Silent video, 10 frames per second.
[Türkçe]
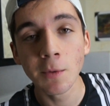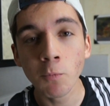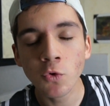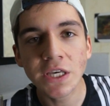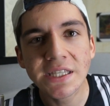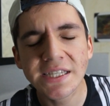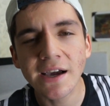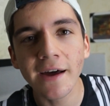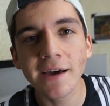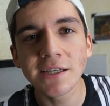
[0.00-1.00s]
Bunu içecek
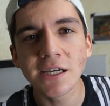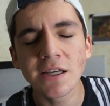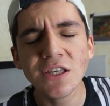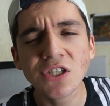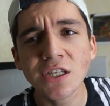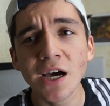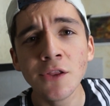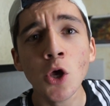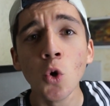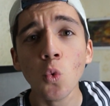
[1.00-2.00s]
arkadaşlar. İçtiği
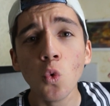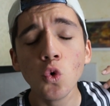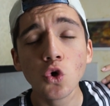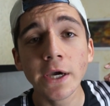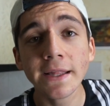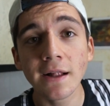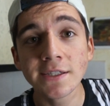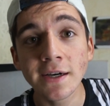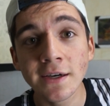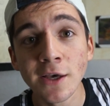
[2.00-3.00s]
an uykuya
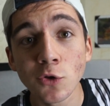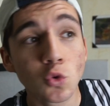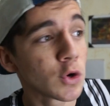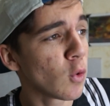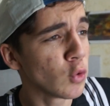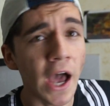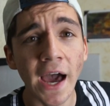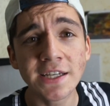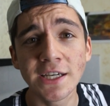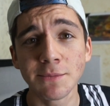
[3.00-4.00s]
dalacak. Sonra ona
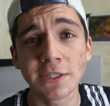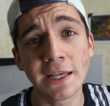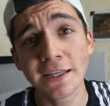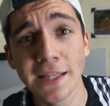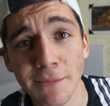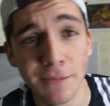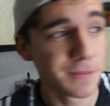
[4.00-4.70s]
her şey yapacağız. Hadi gidelim.